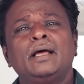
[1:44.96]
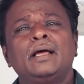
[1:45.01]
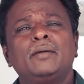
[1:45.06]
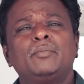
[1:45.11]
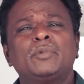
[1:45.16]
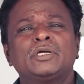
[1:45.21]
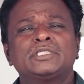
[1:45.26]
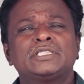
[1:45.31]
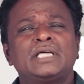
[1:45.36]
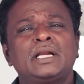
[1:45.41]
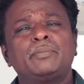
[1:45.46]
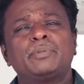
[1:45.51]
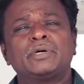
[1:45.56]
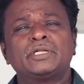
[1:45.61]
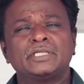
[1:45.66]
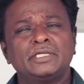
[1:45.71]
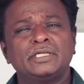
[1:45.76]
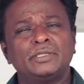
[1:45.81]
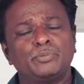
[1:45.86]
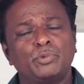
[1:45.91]
மசாலா
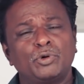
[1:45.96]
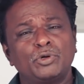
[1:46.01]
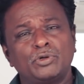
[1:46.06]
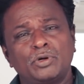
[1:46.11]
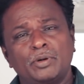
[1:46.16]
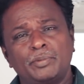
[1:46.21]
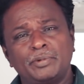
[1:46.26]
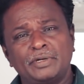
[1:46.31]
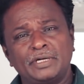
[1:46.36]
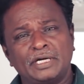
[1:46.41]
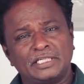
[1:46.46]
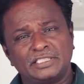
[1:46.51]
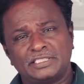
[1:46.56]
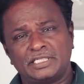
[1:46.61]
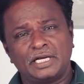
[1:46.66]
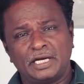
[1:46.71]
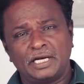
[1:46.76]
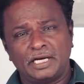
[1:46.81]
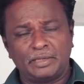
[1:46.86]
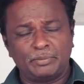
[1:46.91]
படத்துக்கு இது போதும் அப்படின்னு
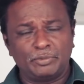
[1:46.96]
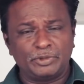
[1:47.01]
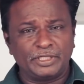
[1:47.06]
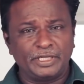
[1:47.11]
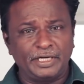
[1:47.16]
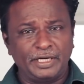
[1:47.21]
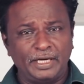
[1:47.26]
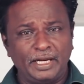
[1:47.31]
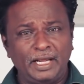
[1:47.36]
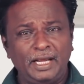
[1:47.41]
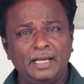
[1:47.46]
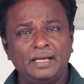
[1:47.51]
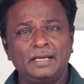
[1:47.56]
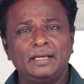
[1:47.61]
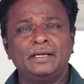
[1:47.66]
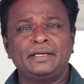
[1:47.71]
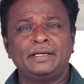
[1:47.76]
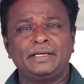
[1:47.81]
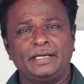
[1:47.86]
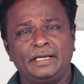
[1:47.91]
நினச்சிட்டாங்களே நம்ம தெரியல
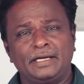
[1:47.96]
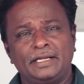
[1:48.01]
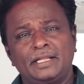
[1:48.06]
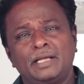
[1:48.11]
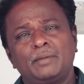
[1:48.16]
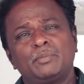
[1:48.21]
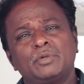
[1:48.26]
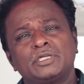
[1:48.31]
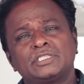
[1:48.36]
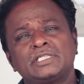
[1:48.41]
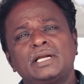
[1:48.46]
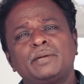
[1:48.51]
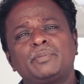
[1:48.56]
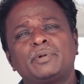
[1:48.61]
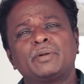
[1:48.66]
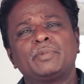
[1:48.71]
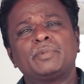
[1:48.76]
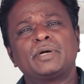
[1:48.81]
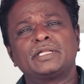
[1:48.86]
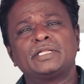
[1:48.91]
என்னதான் மசாலா
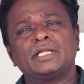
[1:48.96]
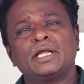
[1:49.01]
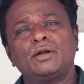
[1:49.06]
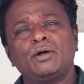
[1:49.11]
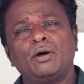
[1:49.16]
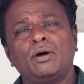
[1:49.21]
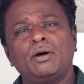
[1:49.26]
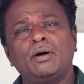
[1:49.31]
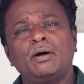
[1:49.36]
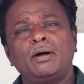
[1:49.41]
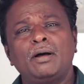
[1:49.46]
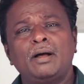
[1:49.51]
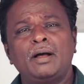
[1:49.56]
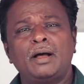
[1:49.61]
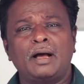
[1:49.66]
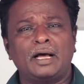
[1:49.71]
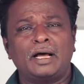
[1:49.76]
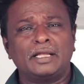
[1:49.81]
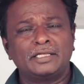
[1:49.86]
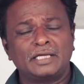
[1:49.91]
படமாக இருந்தாலும்
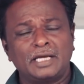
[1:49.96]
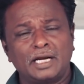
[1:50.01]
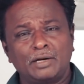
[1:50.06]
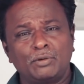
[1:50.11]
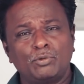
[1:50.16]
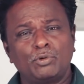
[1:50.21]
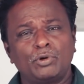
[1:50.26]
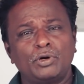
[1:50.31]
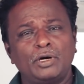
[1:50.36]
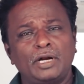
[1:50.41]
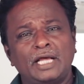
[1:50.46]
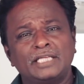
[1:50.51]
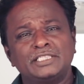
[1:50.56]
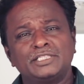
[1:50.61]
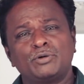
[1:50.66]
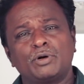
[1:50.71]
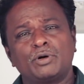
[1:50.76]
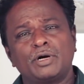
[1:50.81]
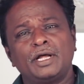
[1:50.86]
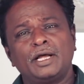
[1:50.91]
அதுக்கான ஒரு
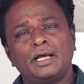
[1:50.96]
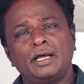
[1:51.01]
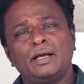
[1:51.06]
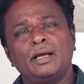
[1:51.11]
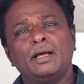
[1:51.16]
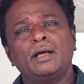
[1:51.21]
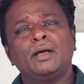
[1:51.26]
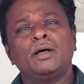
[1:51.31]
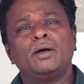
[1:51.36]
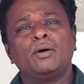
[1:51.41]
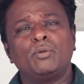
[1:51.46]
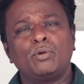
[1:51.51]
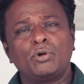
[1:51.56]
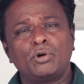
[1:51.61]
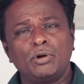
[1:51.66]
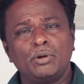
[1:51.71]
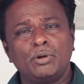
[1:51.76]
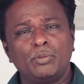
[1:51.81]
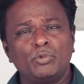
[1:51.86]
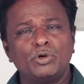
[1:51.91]
லாஜிக்கோட ஒரு
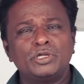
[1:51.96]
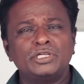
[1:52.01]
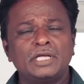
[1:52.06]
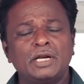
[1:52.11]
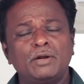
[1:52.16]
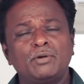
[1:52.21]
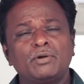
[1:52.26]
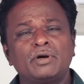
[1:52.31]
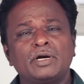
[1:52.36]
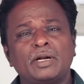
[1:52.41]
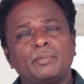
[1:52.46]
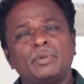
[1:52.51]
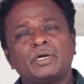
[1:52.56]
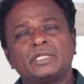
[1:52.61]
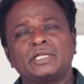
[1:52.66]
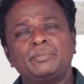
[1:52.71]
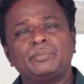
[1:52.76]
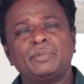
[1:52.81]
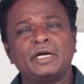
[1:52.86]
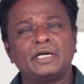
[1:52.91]
முடிஞ்ச அளவுக்கு
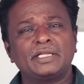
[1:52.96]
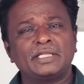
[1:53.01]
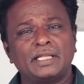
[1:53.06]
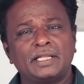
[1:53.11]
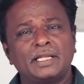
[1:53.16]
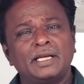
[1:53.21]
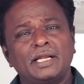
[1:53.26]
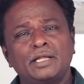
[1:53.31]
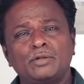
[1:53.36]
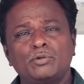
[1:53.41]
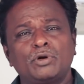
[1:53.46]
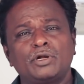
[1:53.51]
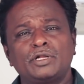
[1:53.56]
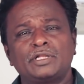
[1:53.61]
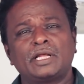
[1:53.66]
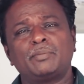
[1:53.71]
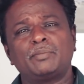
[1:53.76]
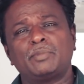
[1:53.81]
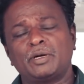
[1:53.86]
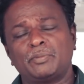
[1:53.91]
நம்பகத்தன்மையாக எடுத்தால் தானே அது ஒரு
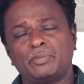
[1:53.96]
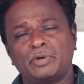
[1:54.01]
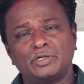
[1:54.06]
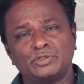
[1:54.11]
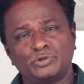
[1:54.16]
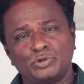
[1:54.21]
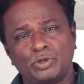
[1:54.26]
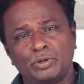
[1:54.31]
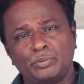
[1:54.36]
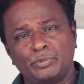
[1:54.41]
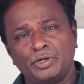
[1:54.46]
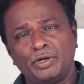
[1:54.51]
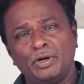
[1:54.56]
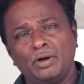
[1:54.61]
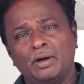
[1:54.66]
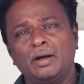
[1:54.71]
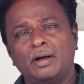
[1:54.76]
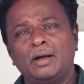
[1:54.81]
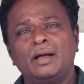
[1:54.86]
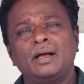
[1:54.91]
தரமான படம்னு சொல்ல முடியும்
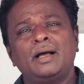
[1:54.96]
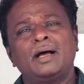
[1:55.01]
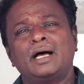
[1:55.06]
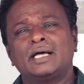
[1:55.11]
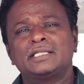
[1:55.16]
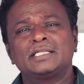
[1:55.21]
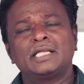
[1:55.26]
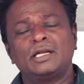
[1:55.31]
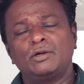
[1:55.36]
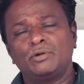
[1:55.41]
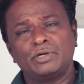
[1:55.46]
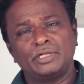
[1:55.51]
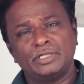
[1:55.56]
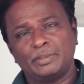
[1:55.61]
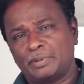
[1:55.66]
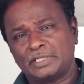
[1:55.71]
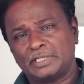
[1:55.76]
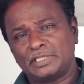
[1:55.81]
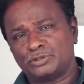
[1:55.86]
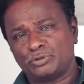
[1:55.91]
அந்த அளவுக்கு இந்த
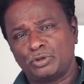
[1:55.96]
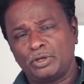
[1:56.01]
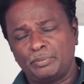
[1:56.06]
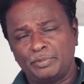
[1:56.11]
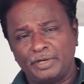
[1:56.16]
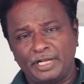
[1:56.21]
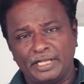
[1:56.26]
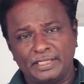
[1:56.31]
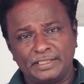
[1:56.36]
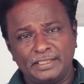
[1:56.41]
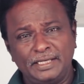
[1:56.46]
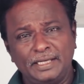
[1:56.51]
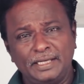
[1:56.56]
படத்தை சொல்ல முடியாது